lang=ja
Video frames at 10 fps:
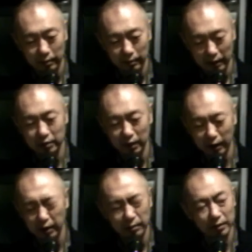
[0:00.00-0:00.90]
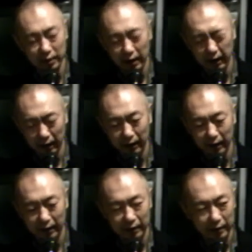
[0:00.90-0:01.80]
続けてきてますね。いやでもす
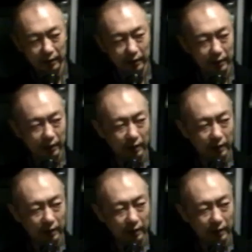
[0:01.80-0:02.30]
ごいね。